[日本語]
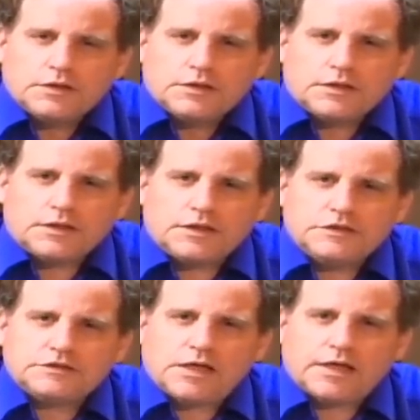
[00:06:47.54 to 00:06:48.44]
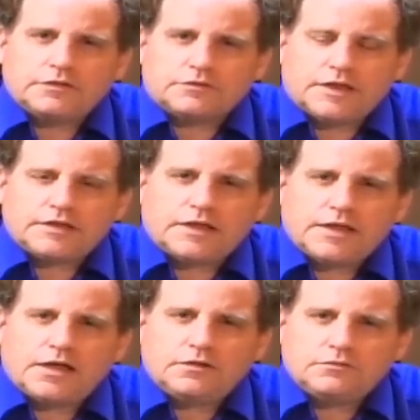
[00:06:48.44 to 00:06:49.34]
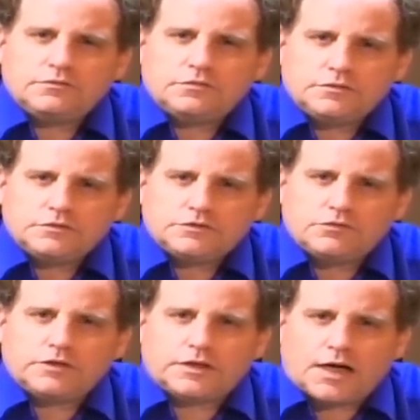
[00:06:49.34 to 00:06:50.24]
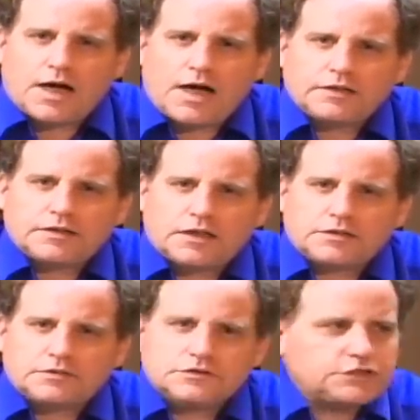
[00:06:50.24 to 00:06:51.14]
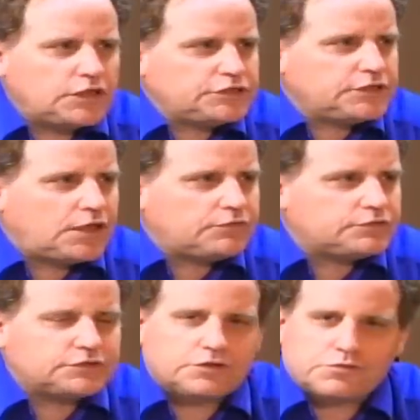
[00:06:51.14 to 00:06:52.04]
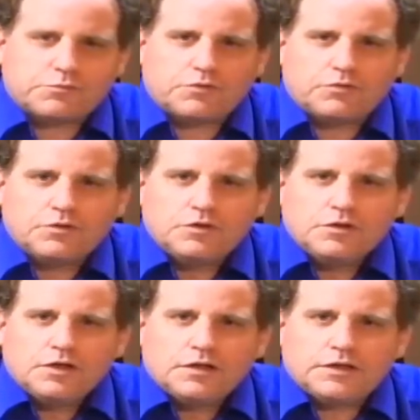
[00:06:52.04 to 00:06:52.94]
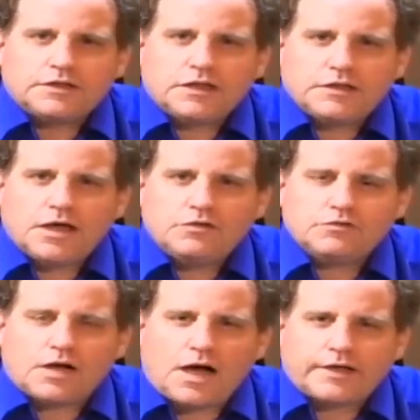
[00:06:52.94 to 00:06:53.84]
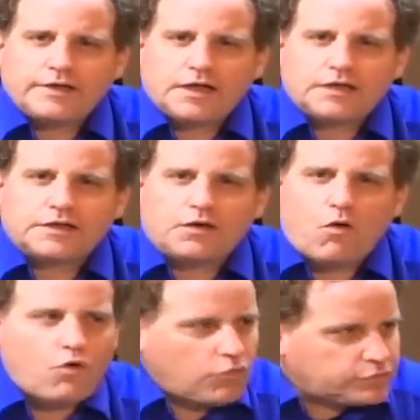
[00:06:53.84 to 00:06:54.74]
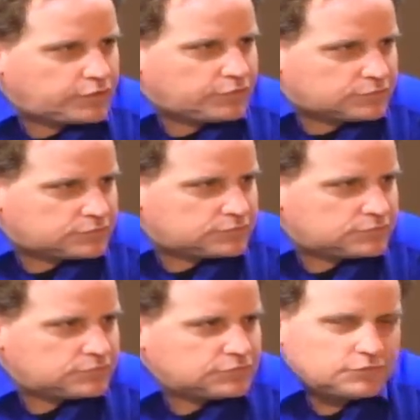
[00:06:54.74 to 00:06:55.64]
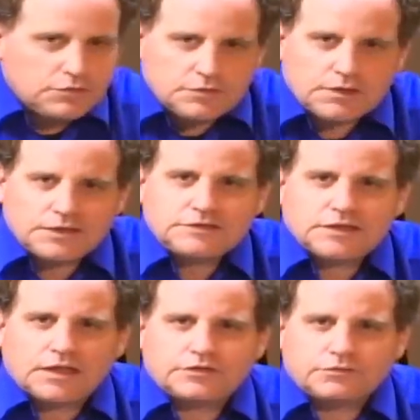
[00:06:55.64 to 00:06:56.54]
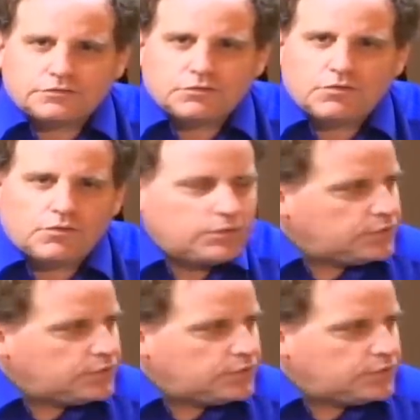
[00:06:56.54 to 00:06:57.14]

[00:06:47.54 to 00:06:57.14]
イスラエルのネタニヤフ総理が会った写真があるんですけれども、ネタニヤフが明らかに怒ってる。なぜかというと、